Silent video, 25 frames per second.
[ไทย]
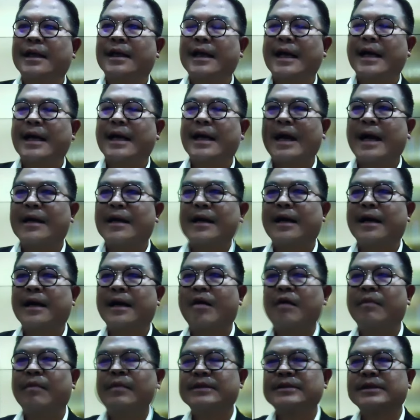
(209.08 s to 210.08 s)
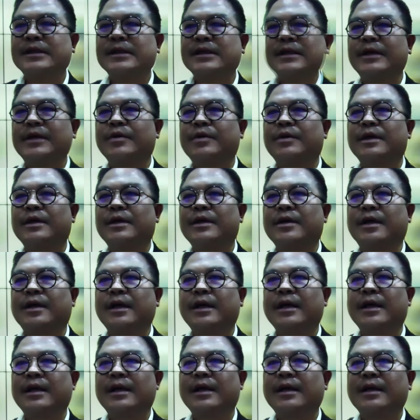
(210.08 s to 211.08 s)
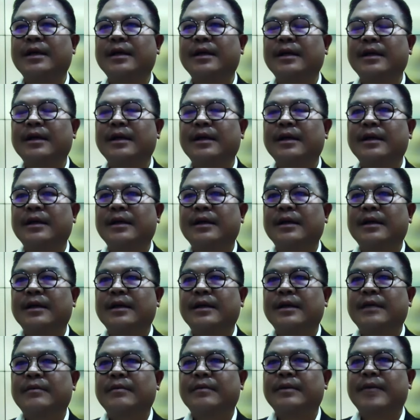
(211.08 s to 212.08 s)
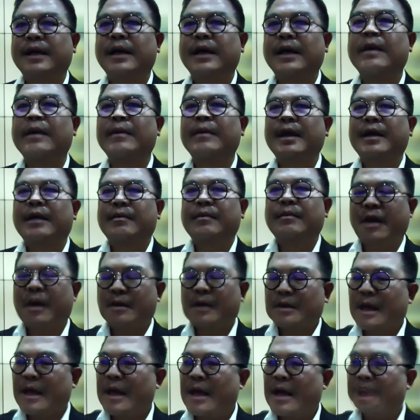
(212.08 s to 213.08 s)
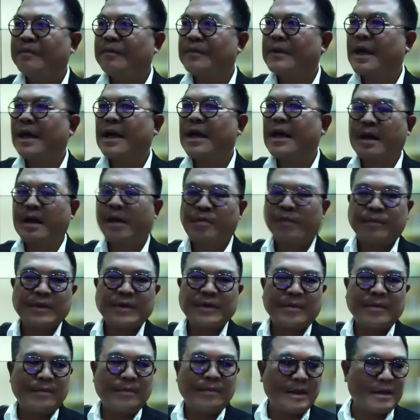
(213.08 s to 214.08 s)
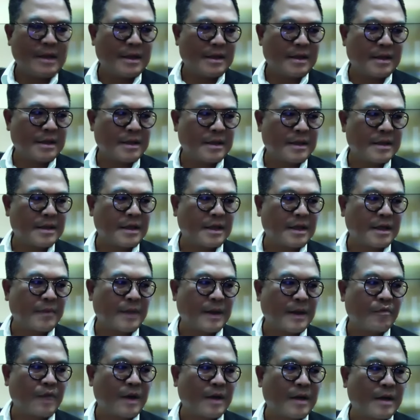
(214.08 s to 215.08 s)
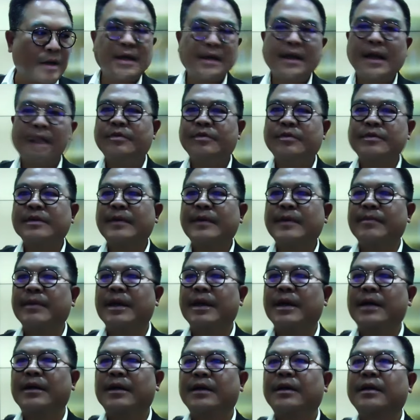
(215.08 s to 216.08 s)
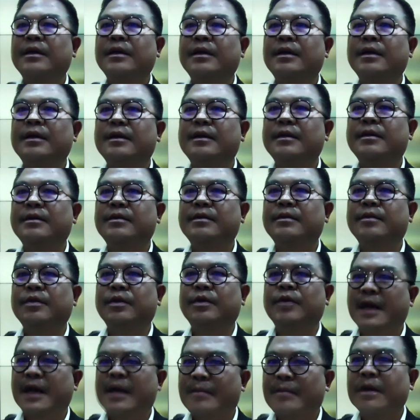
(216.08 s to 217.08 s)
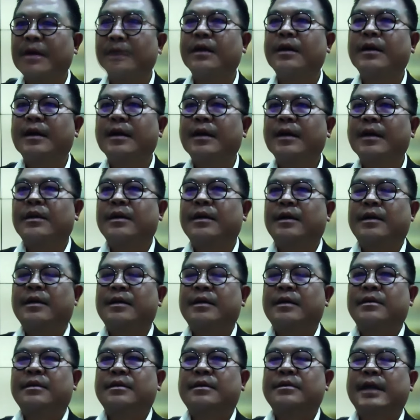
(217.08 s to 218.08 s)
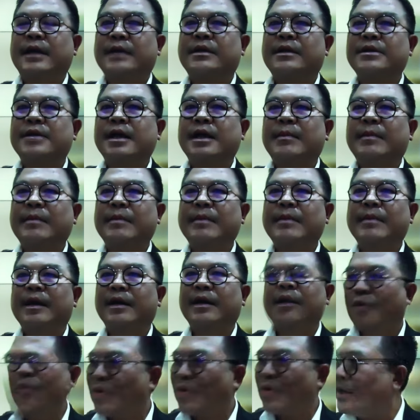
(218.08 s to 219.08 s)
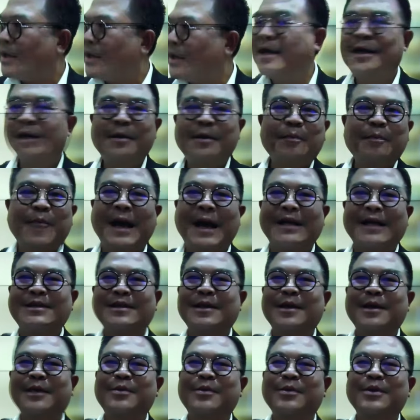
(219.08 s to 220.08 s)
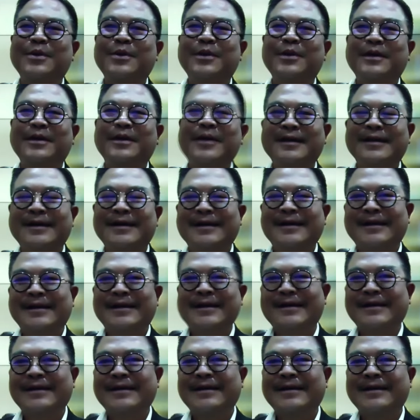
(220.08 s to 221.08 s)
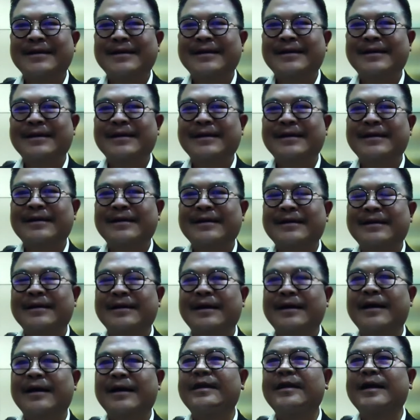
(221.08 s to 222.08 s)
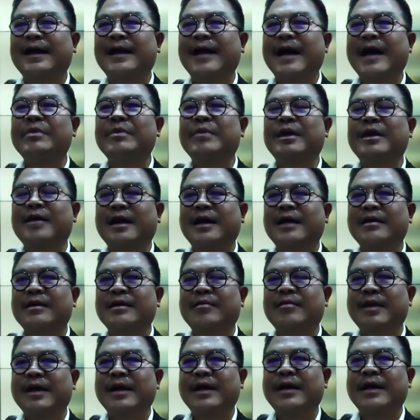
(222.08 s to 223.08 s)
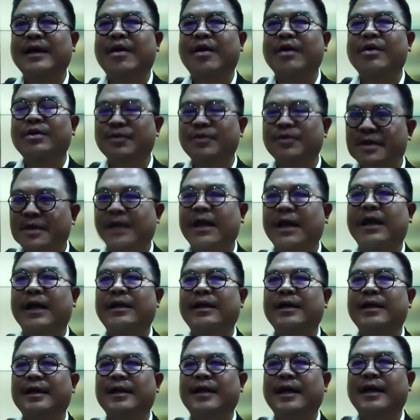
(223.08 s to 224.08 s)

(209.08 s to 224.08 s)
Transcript: งนี้เข้ามาซื้อไม่หยุดเลยตอนนี้ ครับ ครับว่าแต่ถ้าถ้าผมจำไม่ผิดเนี่ยตั้งแต่เจ็ดแปดวันมาเนี่ยซื้อไปหมื่นหนึ่งดูสิครับเน็ตซื้อไปหมื่นหุ้นขึ้นแปดสิบจุดครับนะครับ เดี๋ยวยังจะมีกองทุนอีกนะครับ